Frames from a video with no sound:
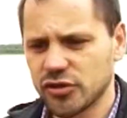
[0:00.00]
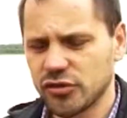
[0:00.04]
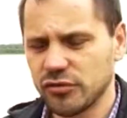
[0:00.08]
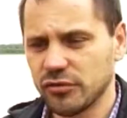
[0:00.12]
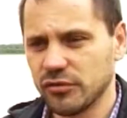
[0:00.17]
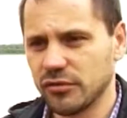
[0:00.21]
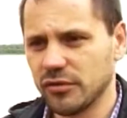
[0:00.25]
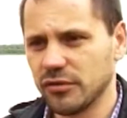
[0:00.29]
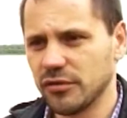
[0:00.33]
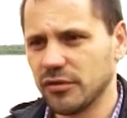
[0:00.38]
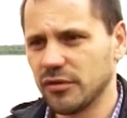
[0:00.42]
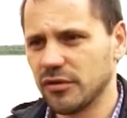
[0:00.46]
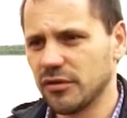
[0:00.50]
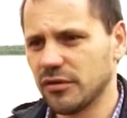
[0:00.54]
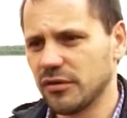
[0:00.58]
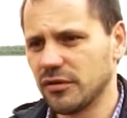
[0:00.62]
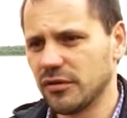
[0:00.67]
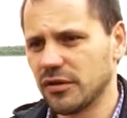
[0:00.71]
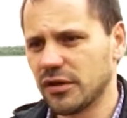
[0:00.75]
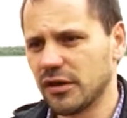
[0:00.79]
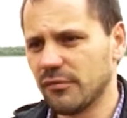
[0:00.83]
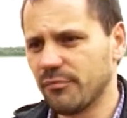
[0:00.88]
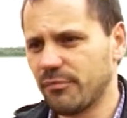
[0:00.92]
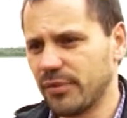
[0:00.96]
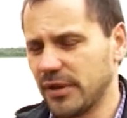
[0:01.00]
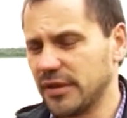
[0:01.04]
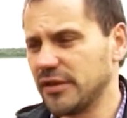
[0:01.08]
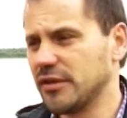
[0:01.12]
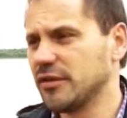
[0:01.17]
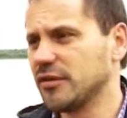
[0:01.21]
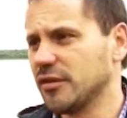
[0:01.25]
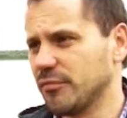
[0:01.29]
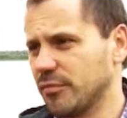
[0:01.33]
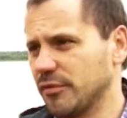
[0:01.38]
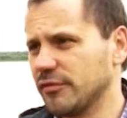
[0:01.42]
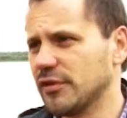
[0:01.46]
что э,
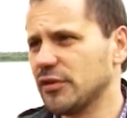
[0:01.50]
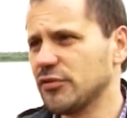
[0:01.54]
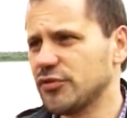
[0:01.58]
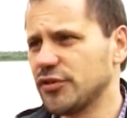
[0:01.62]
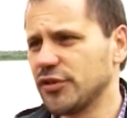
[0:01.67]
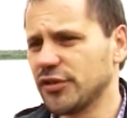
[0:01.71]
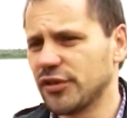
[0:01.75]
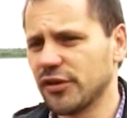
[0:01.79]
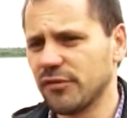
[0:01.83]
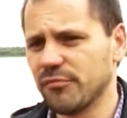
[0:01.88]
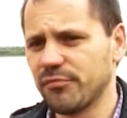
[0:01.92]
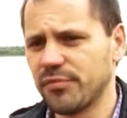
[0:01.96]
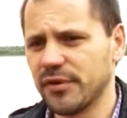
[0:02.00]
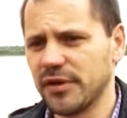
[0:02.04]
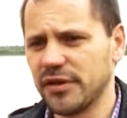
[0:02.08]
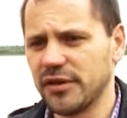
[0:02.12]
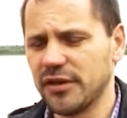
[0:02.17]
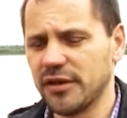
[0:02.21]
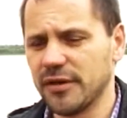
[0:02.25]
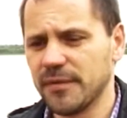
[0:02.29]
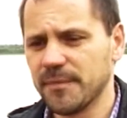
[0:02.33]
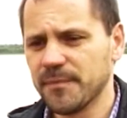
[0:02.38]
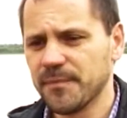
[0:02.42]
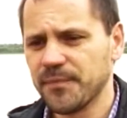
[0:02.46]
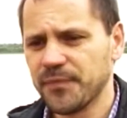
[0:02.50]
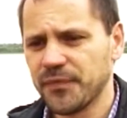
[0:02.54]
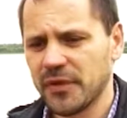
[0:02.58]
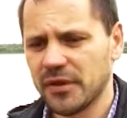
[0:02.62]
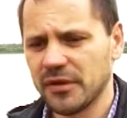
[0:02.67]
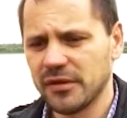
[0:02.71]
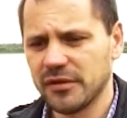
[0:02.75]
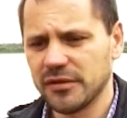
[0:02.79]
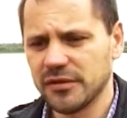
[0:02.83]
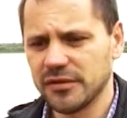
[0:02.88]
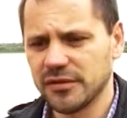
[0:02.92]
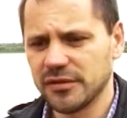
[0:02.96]
компании, добывающие компании,
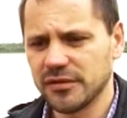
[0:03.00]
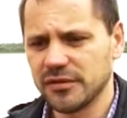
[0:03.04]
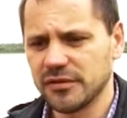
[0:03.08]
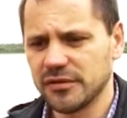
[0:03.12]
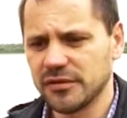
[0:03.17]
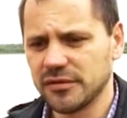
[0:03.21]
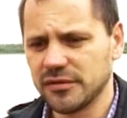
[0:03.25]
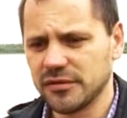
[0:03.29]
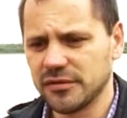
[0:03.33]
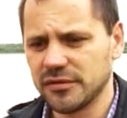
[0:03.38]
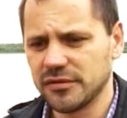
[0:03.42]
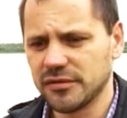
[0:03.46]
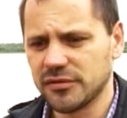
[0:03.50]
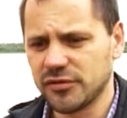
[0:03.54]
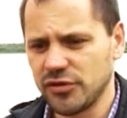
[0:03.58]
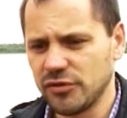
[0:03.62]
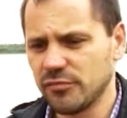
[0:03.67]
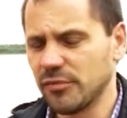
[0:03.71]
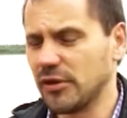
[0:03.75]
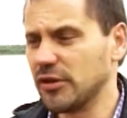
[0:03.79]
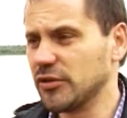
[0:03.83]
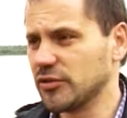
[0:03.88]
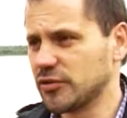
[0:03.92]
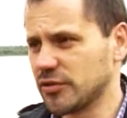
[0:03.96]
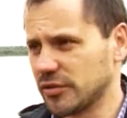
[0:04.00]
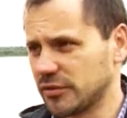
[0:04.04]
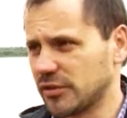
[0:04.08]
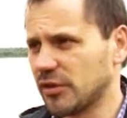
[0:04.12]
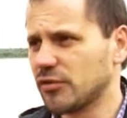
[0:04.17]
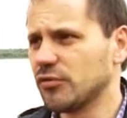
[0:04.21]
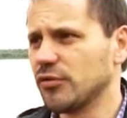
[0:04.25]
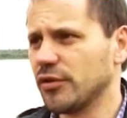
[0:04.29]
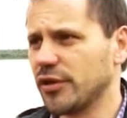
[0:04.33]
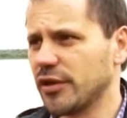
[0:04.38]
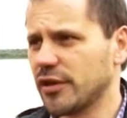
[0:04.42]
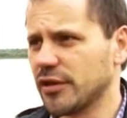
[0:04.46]
э, занимаются
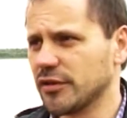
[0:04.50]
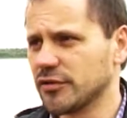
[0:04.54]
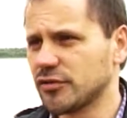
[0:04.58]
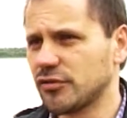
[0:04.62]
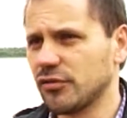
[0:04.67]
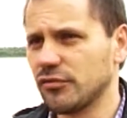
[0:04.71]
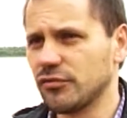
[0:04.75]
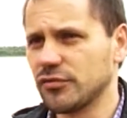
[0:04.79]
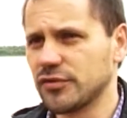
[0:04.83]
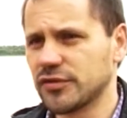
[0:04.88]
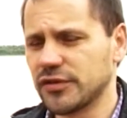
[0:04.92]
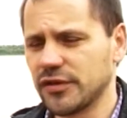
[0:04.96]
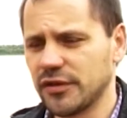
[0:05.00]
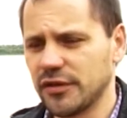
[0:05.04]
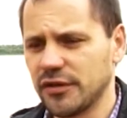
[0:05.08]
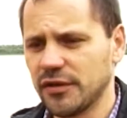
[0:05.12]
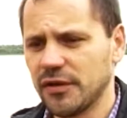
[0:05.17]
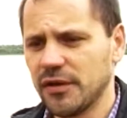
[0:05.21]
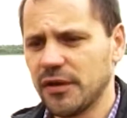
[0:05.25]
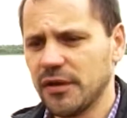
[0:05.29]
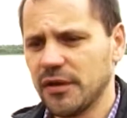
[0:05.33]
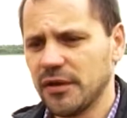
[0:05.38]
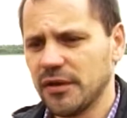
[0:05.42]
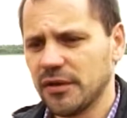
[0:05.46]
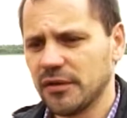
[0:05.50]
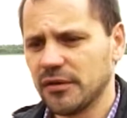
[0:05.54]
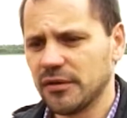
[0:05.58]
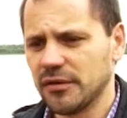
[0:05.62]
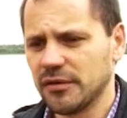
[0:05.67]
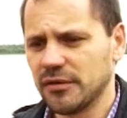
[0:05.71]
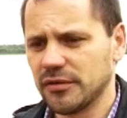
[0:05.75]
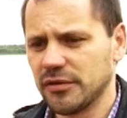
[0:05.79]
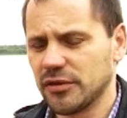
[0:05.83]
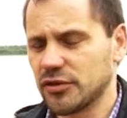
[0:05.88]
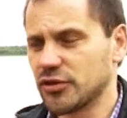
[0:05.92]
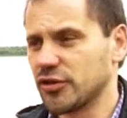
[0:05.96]
такой реконструкцией
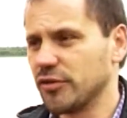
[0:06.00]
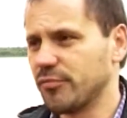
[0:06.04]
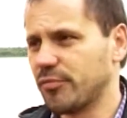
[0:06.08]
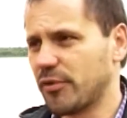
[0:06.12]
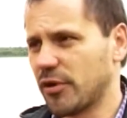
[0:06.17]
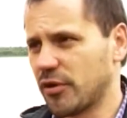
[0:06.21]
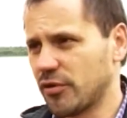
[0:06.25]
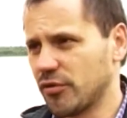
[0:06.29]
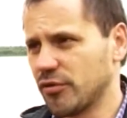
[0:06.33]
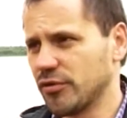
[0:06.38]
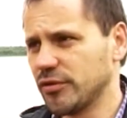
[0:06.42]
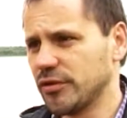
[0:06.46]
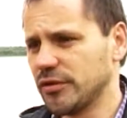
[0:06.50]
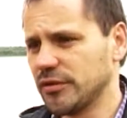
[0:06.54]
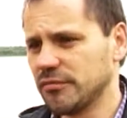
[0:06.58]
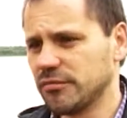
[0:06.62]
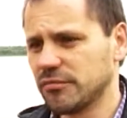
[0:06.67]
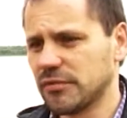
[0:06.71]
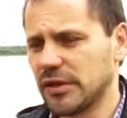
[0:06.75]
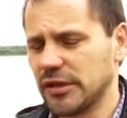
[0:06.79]
э, нашей природы.